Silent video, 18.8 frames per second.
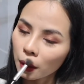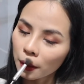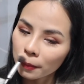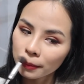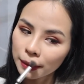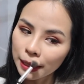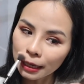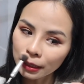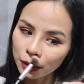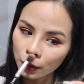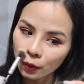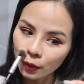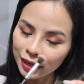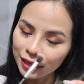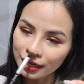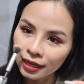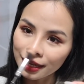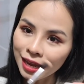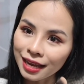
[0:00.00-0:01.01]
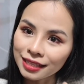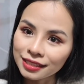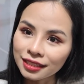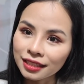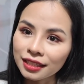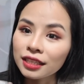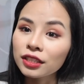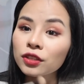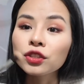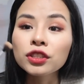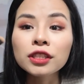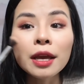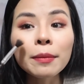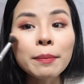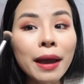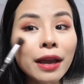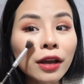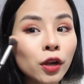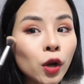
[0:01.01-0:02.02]
I'm done already. I just need to
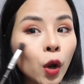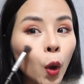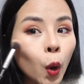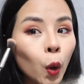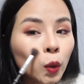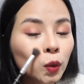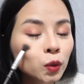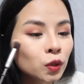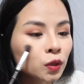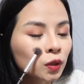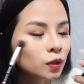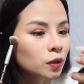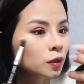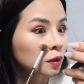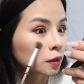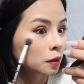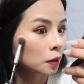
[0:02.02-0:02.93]
change my clothes.